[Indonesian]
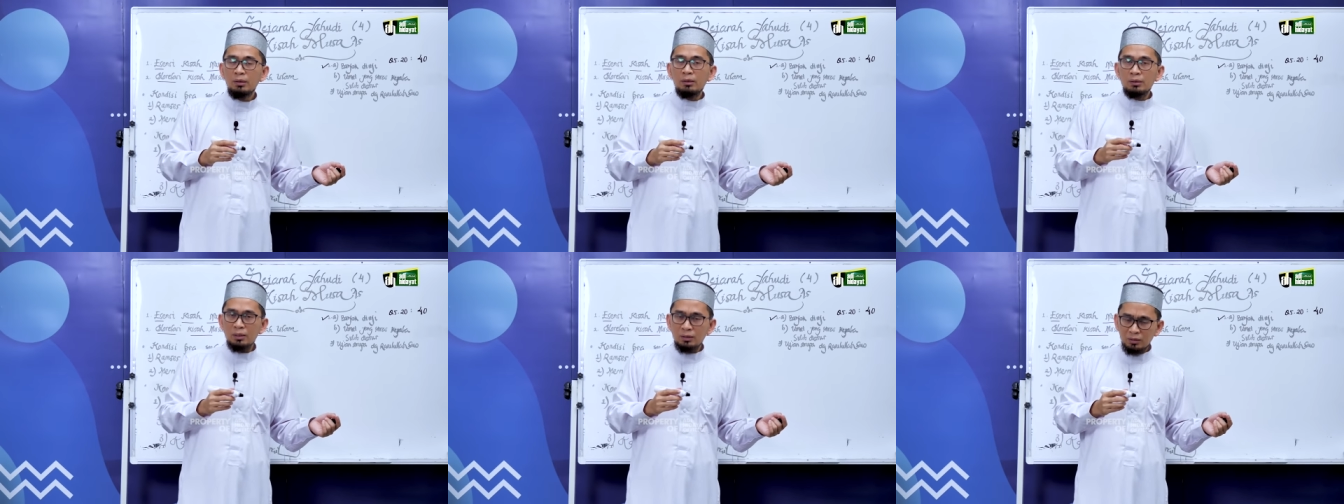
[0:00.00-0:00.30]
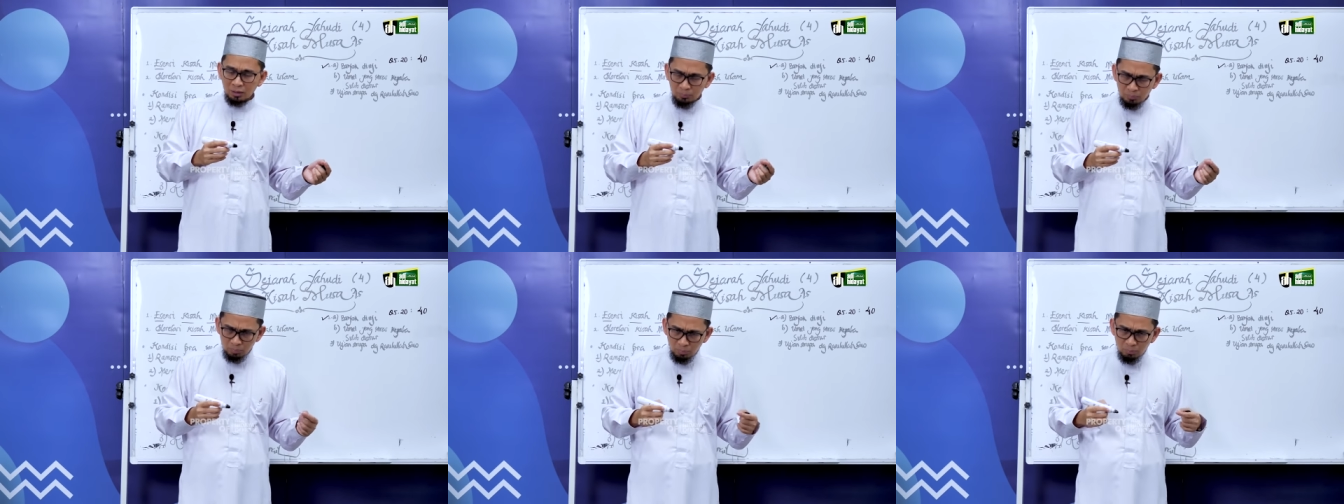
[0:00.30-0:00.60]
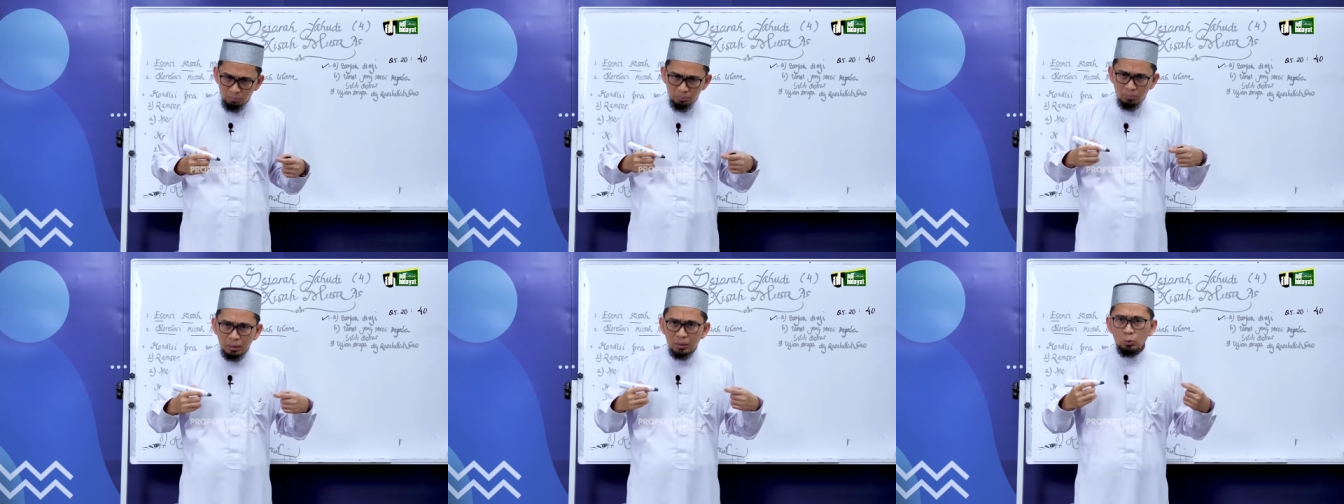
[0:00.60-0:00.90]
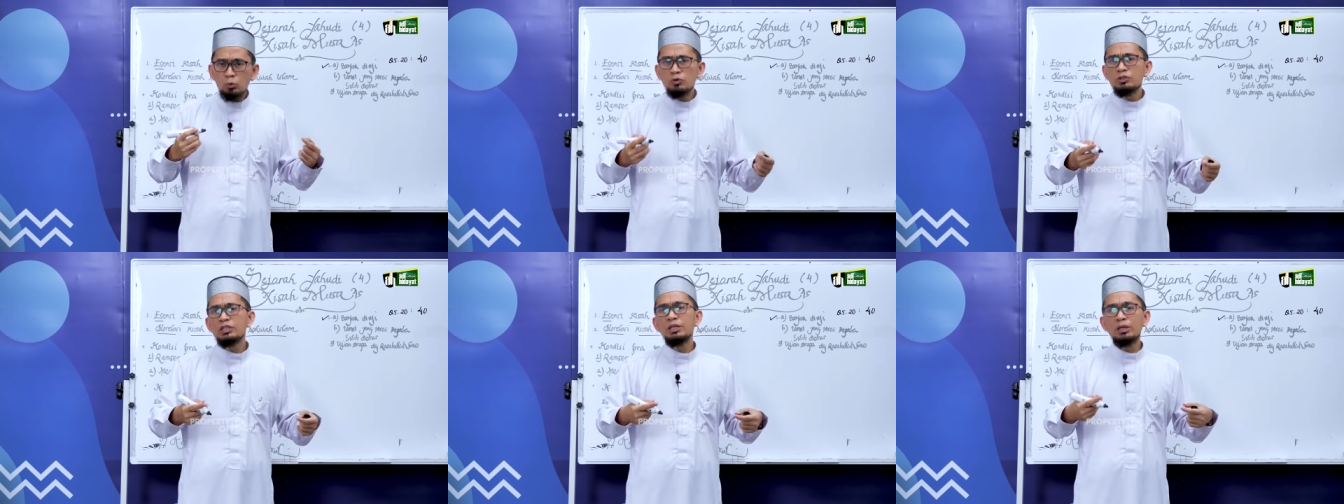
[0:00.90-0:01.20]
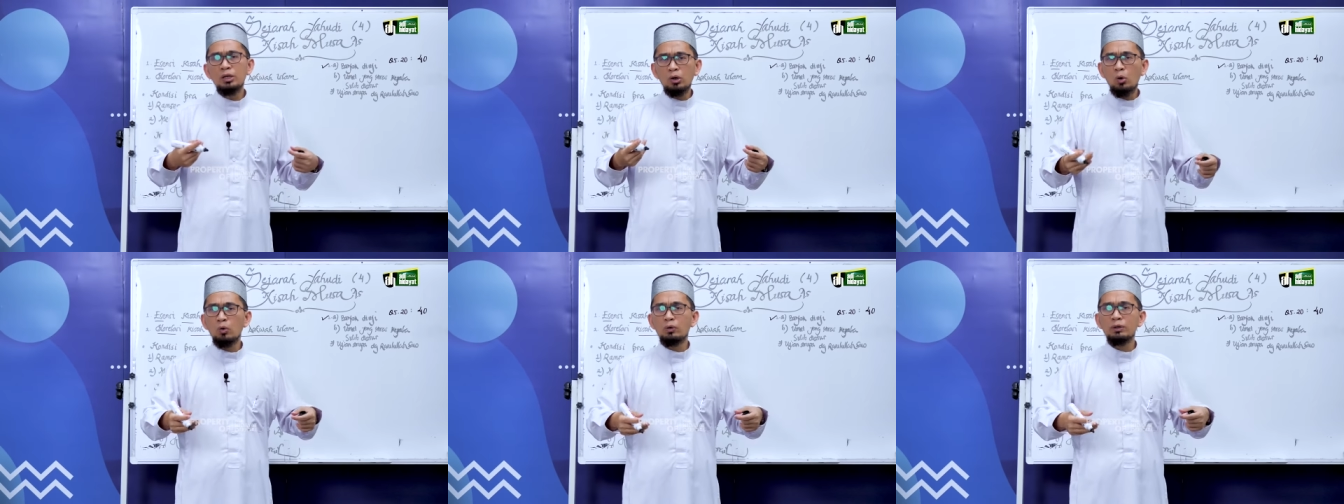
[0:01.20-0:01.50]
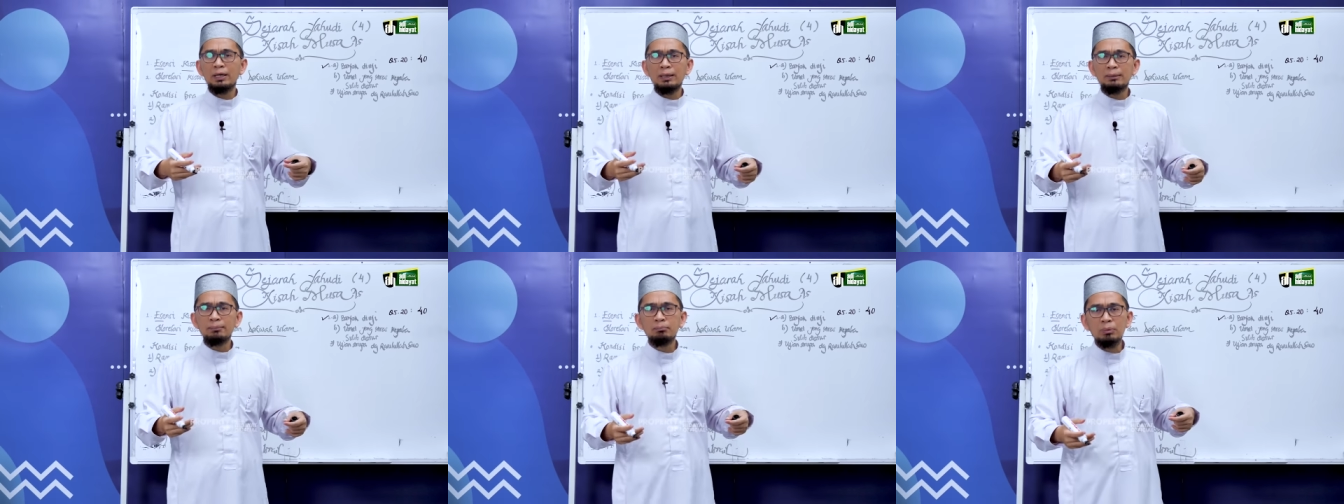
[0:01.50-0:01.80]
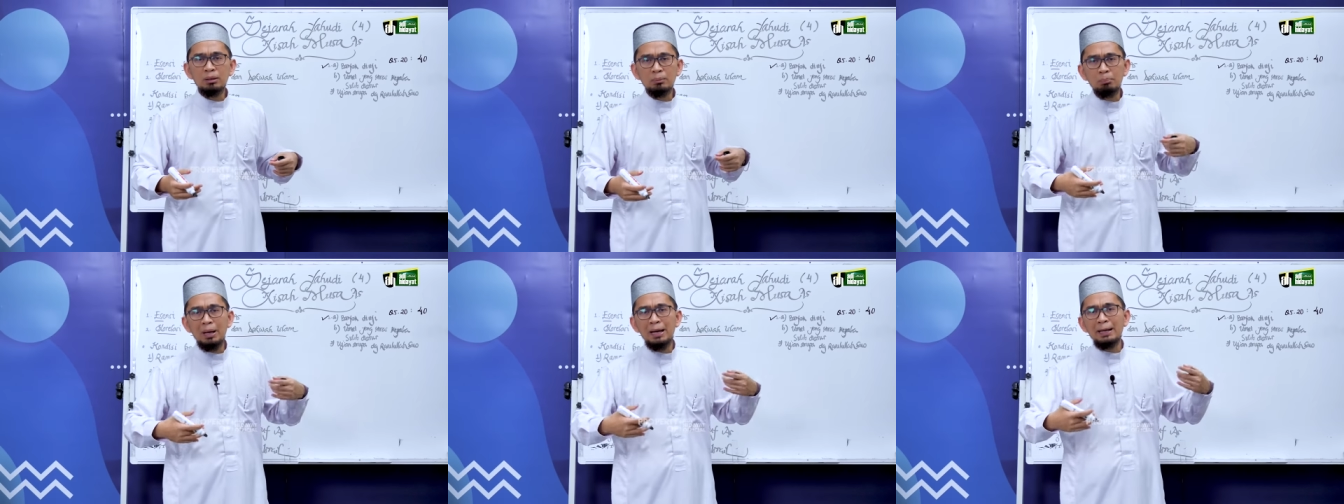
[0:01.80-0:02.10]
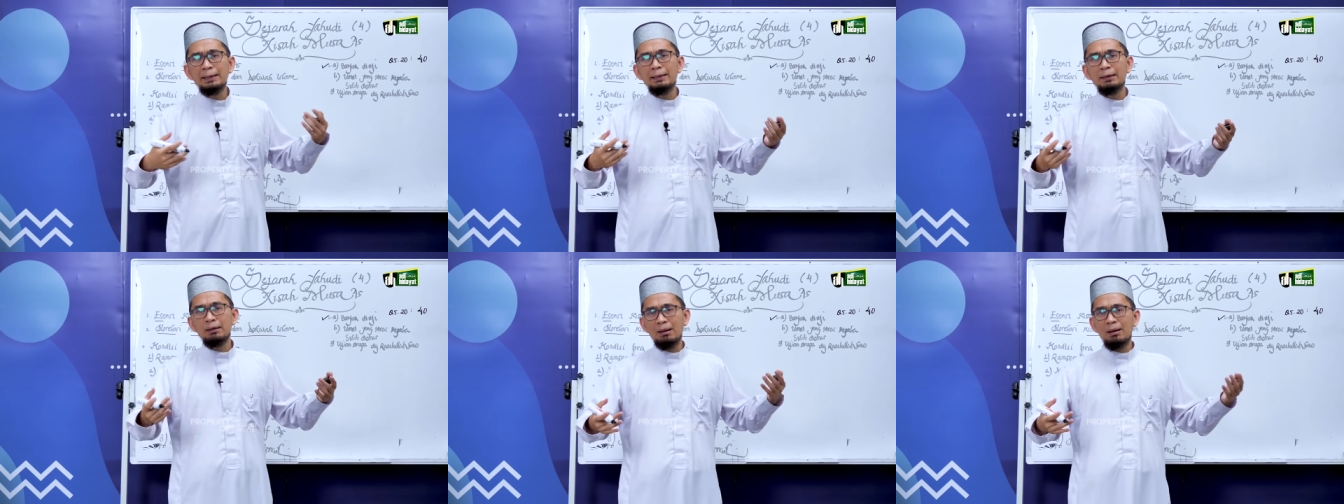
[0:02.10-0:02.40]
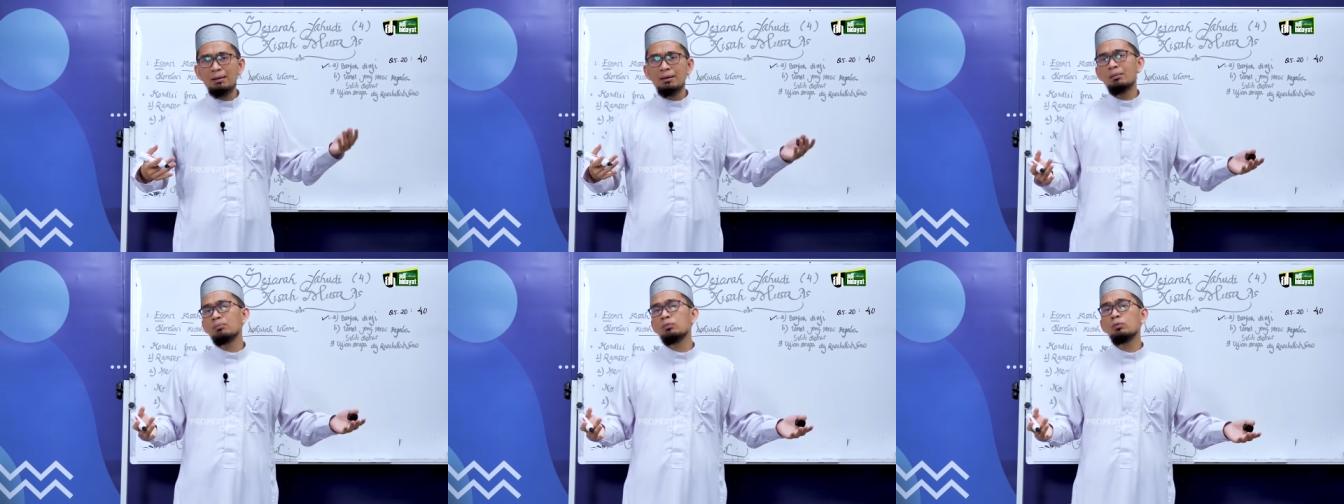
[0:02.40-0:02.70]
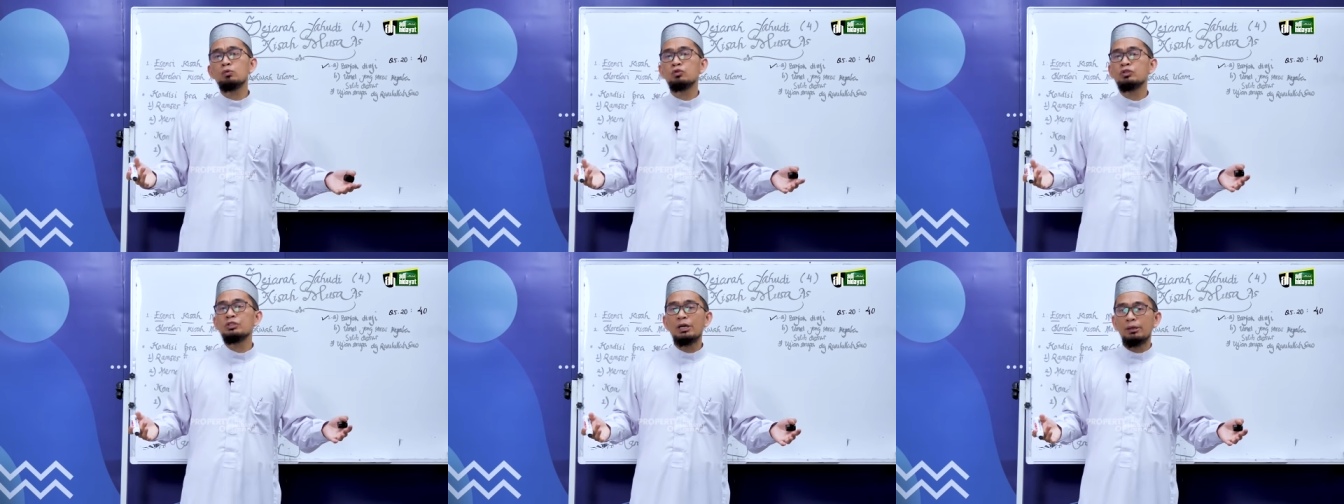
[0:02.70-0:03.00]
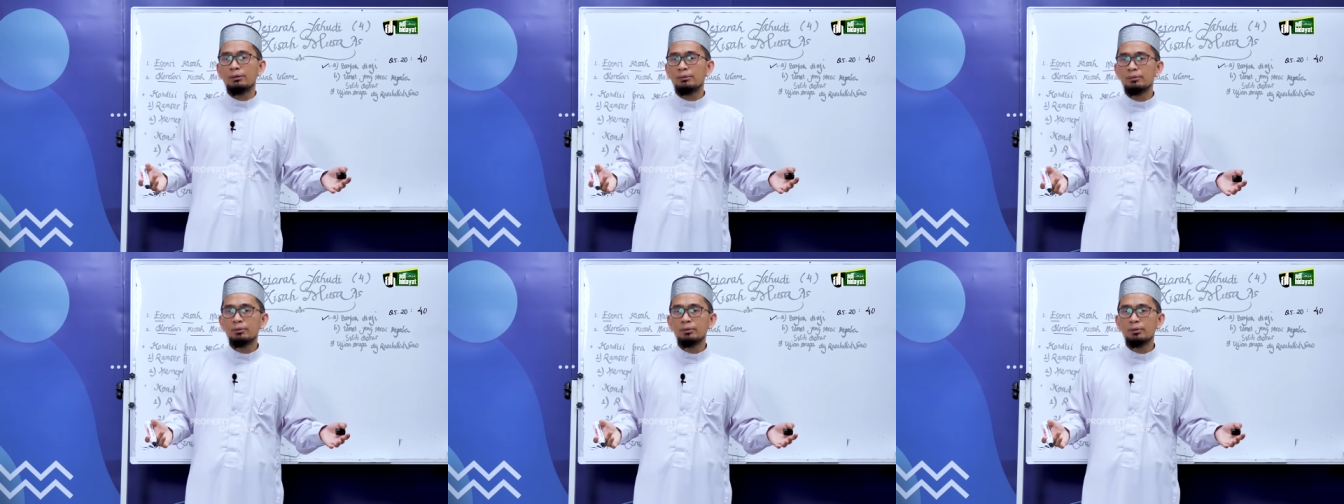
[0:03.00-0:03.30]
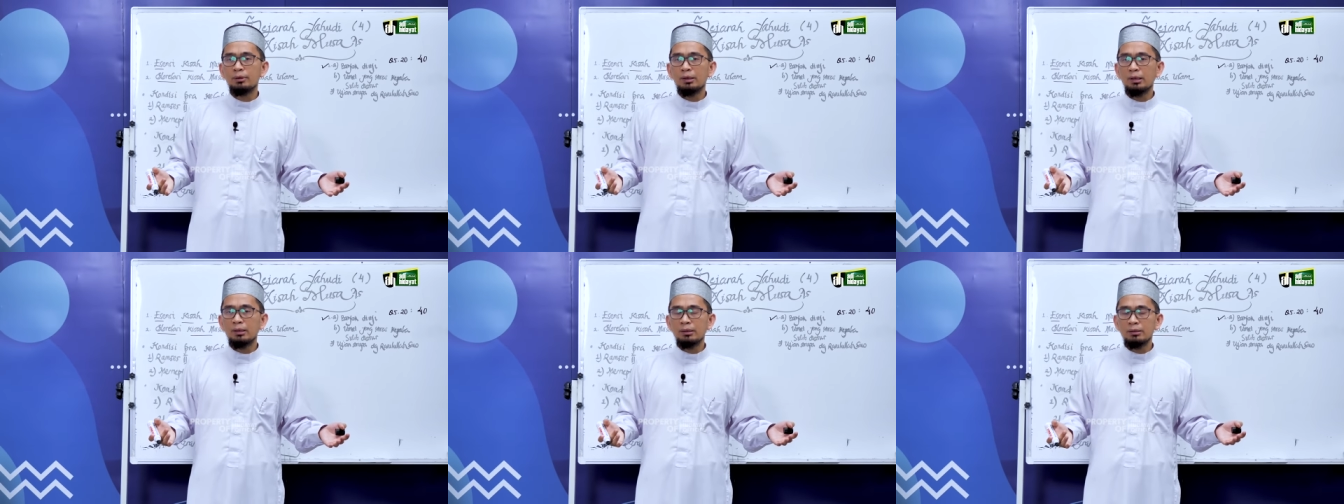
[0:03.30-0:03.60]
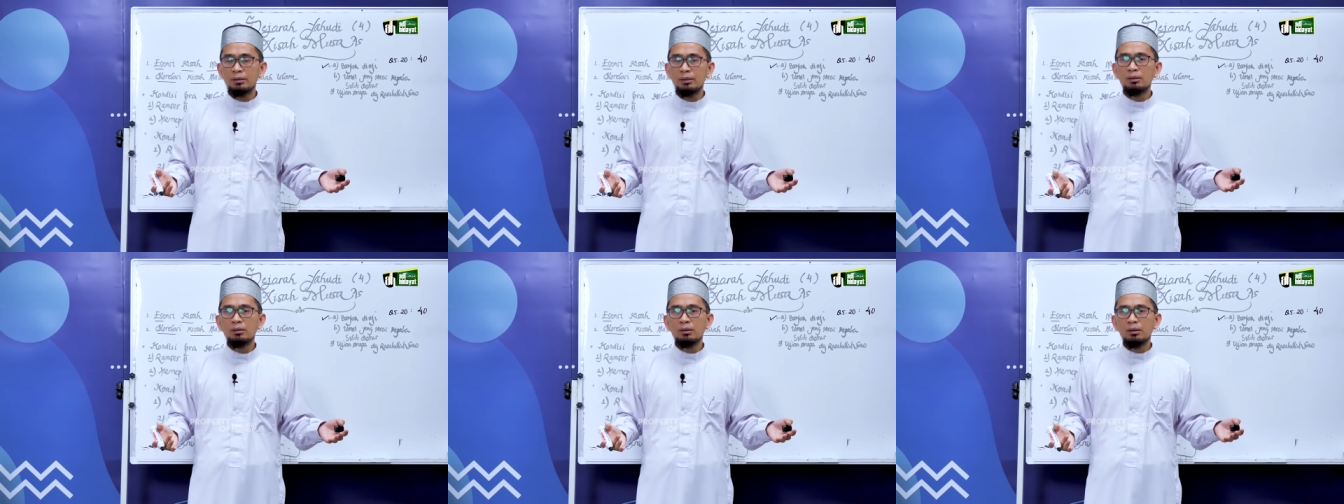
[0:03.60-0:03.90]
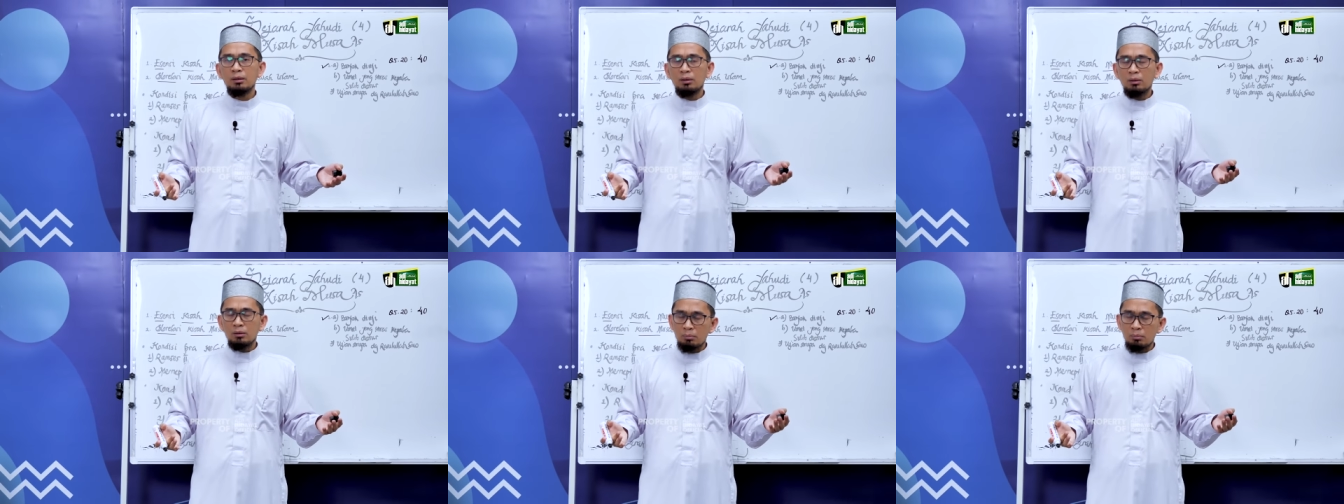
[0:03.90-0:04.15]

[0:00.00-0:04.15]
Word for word: dan kami menguji engkau dengan berbagai ragam ujian ya jadi